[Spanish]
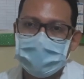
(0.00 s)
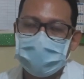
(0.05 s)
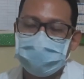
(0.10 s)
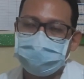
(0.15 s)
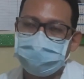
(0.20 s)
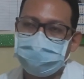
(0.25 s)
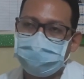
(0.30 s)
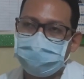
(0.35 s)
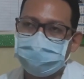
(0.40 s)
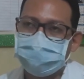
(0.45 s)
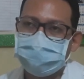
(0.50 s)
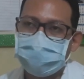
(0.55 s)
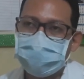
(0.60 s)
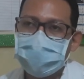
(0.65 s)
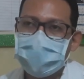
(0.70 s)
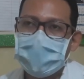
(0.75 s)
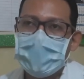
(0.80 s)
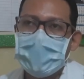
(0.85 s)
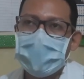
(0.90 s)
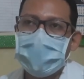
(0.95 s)
Entonces,
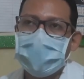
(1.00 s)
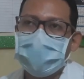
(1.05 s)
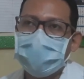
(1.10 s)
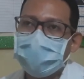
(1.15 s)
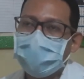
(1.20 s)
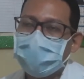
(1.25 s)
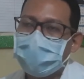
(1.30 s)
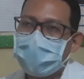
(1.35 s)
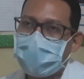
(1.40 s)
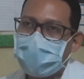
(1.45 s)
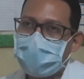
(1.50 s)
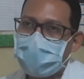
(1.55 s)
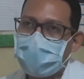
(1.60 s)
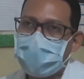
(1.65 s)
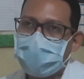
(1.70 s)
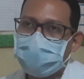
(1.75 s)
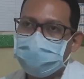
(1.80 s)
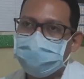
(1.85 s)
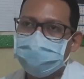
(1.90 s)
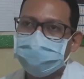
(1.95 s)

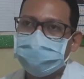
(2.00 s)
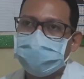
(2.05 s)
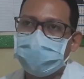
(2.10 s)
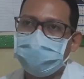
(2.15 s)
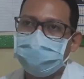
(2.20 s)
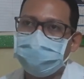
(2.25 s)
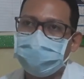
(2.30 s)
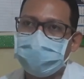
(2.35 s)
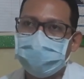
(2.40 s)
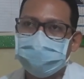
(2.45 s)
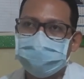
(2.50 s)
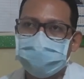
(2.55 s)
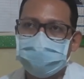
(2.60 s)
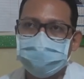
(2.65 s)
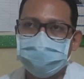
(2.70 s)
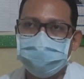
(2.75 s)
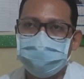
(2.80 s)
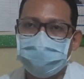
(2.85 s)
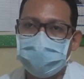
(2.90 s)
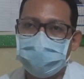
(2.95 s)
cada año se debe realizar
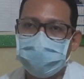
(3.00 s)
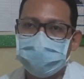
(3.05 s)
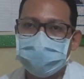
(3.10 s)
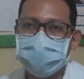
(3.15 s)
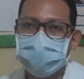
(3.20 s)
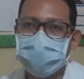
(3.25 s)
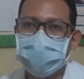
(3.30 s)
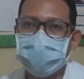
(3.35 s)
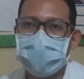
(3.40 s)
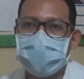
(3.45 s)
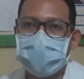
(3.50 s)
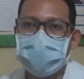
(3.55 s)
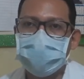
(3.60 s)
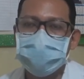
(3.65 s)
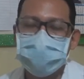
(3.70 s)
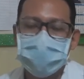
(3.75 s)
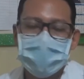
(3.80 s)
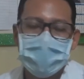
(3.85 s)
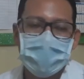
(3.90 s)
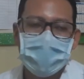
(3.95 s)
su Papa
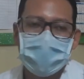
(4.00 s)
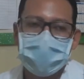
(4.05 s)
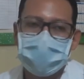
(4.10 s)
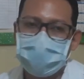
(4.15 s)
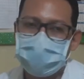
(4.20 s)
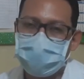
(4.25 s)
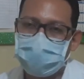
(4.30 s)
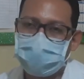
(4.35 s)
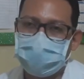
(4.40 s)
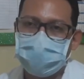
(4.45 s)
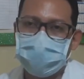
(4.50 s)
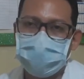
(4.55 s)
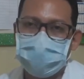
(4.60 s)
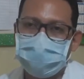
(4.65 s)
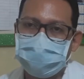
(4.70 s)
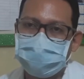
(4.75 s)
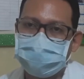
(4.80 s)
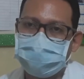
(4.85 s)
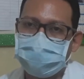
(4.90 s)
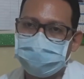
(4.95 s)
Nicolau como
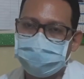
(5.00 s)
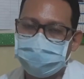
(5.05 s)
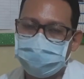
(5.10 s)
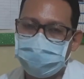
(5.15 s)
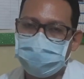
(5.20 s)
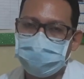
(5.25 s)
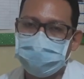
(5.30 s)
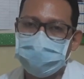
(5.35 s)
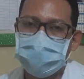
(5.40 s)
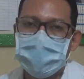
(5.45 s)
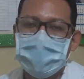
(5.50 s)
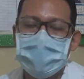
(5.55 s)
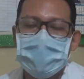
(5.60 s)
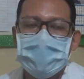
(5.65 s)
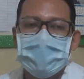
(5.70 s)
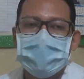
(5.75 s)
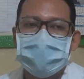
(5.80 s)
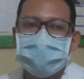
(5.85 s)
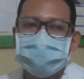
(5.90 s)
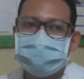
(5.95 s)
recomendación.
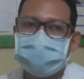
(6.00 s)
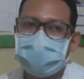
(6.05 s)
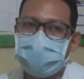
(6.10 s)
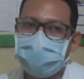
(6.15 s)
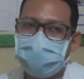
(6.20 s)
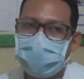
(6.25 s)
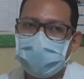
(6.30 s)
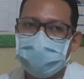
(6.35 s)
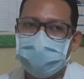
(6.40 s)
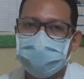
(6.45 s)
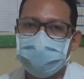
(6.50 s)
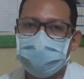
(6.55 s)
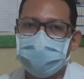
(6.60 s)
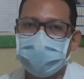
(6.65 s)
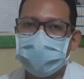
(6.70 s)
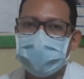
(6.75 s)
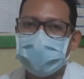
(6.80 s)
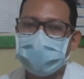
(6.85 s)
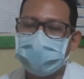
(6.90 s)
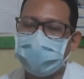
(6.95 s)
Sabemos
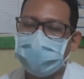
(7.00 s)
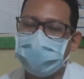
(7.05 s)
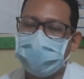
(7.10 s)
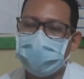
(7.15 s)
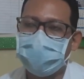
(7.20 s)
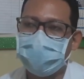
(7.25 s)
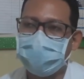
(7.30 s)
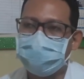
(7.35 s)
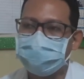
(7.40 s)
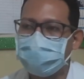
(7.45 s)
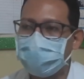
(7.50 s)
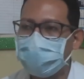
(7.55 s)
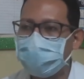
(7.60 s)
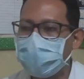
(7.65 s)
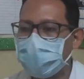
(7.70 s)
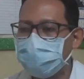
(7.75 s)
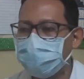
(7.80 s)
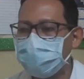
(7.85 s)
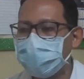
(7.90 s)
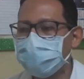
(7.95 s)
pues de que esta es
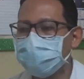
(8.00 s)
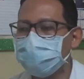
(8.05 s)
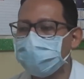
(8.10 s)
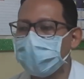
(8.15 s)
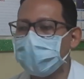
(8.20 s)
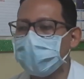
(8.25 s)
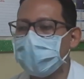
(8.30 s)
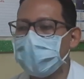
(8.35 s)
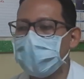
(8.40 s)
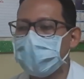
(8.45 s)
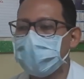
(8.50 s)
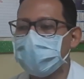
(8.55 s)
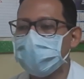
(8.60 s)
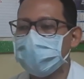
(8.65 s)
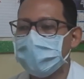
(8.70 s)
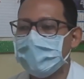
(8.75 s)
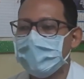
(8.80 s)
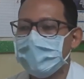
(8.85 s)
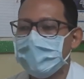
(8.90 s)
la primera,